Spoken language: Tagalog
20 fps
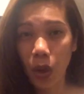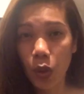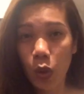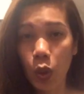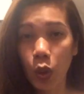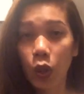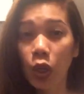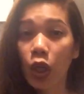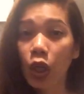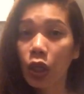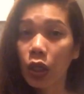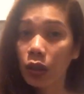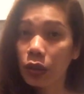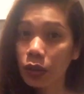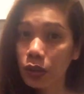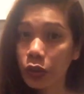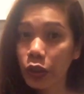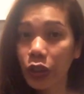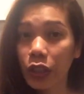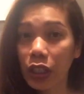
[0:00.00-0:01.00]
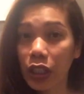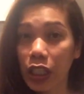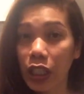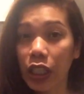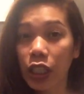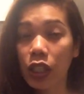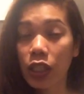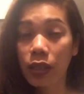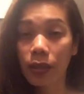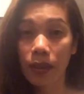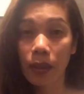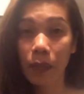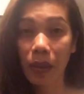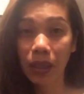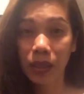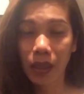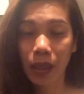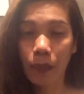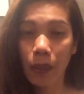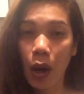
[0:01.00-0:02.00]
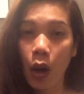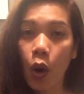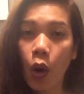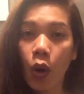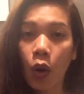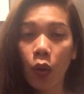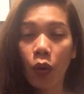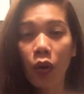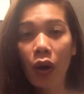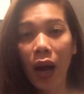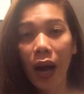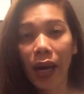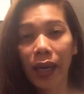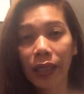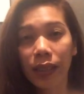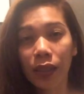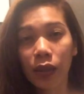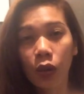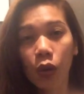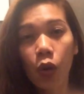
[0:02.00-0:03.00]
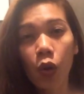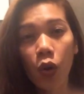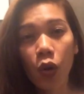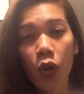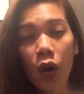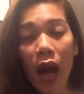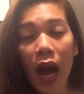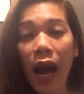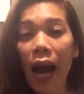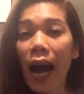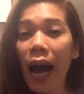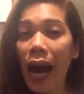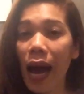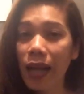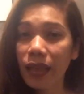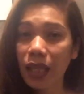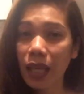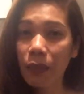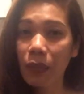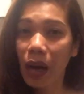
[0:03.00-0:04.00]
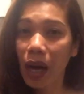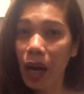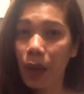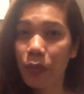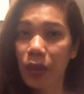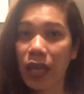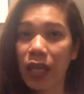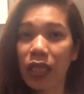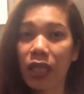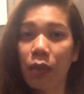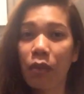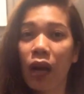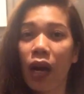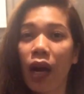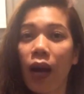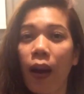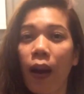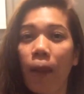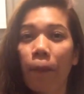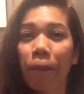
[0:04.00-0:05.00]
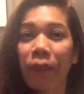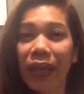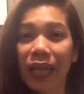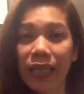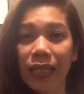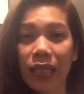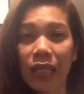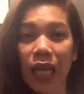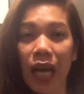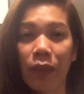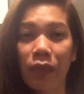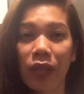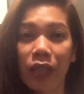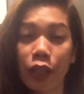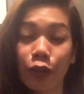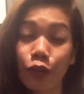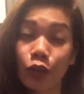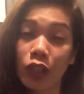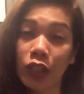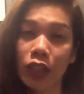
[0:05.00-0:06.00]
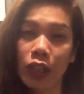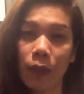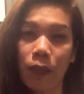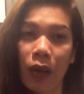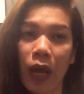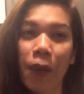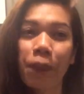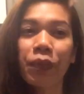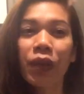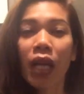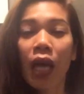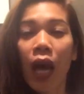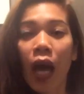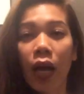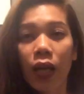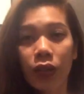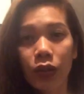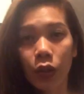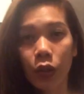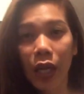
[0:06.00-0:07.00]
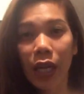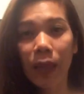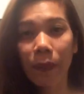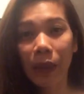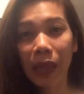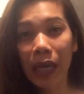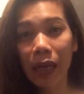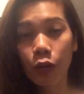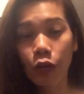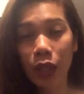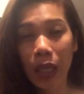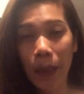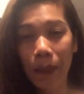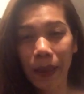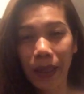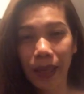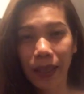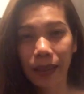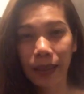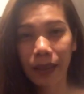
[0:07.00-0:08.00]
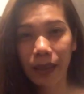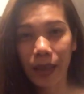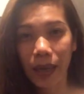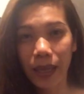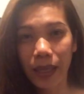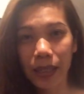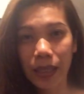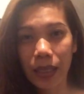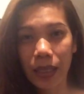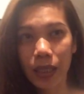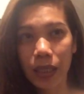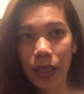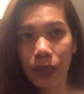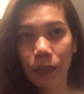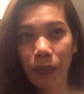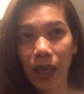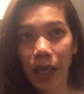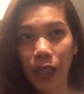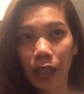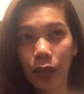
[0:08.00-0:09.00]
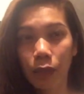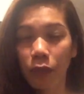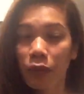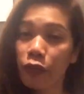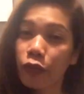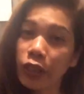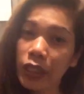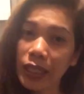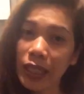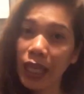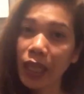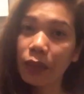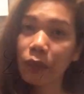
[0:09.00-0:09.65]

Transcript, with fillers: kong Turkish na magtrabaho ko at kung hati ba kami sa mga bills namin dito sa Japan. So yan ang pag-uusapan natin guys. But before that,